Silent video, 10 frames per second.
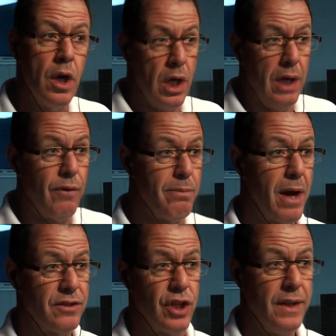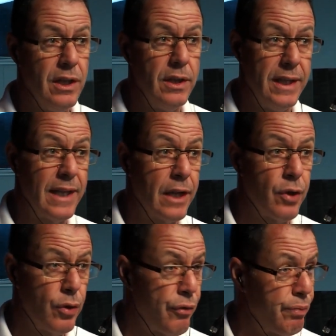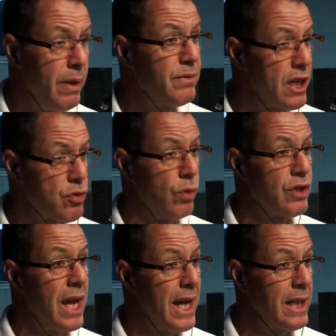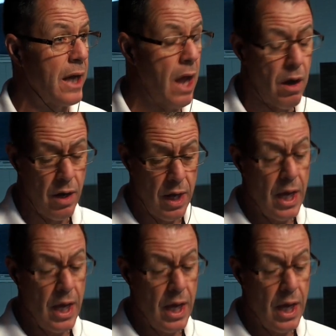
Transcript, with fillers: il va le mentionner, les détecteurs de fumée, ces choses-là à ah. l'intérieur.